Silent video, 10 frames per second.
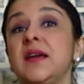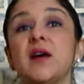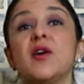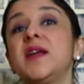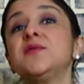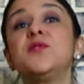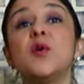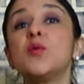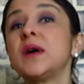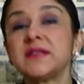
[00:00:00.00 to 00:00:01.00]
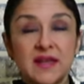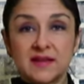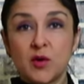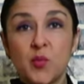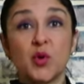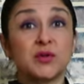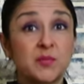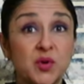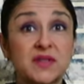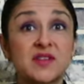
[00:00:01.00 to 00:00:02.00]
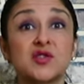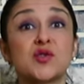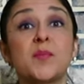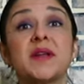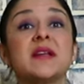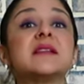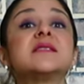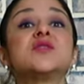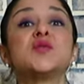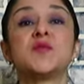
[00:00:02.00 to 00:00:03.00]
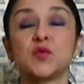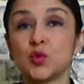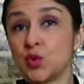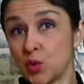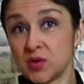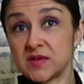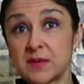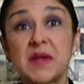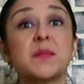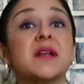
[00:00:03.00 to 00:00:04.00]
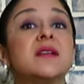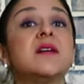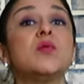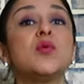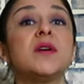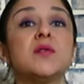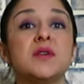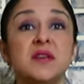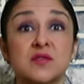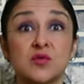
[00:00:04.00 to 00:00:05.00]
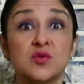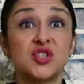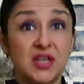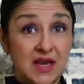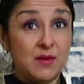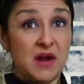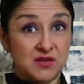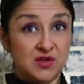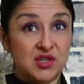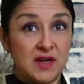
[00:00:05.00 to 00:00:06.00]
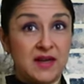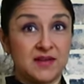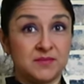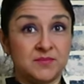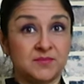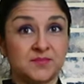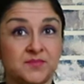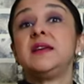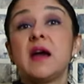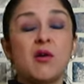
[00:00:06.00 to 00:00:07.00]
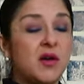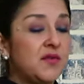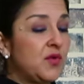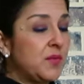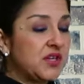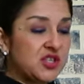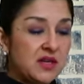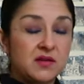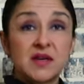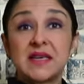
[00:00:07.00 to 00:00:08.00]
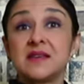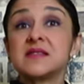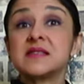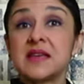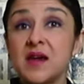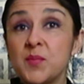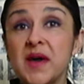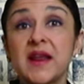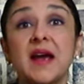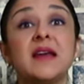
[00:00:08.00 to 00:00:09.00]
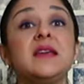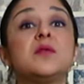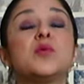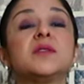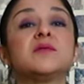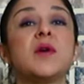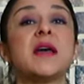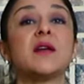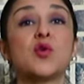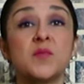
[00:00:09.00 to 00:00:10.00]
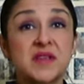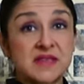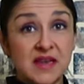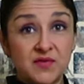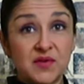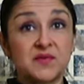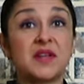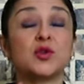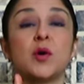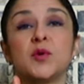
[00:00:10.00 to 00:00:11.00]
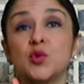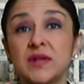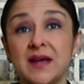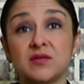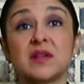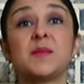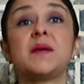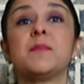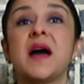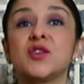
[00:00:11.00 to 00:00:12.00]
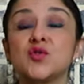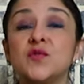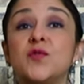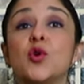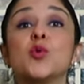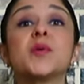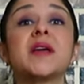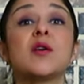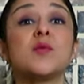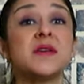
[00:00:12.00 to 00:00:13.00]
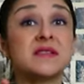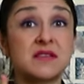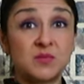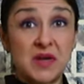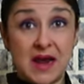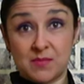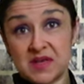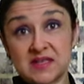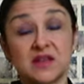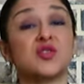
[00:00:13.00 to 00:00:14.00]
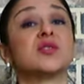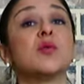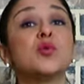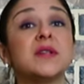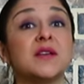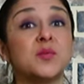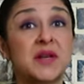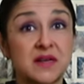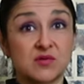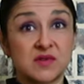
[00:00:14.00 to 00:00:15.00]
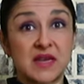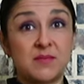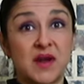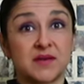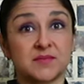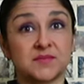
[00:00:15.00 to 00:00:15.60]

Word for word: E agora é fogo até dar o ponto. Importante que sua panela seja de fundo grosso também para não correr o risco de queimar sua geleia. E agora eu vou mexendo aqui sem parar e quando ela começar a ferver, tome cuidado também, baixe o fogo porque ela começa a espirrar bastante. Então cuidado para não se queimar.